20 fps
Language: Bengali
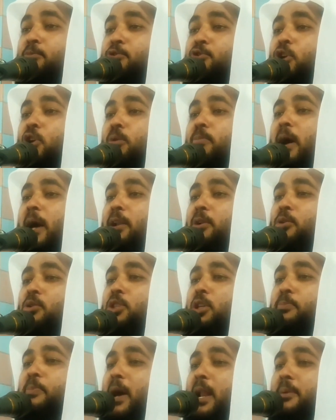মুসলমান
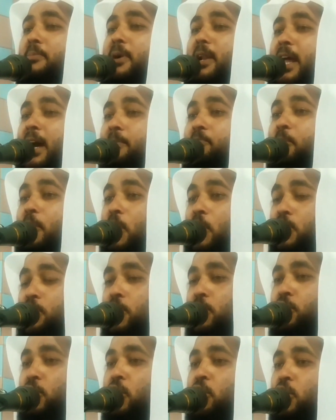হতে পারবে না
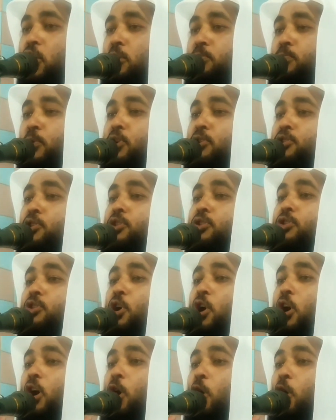যতক্ষণ পর্যন্ত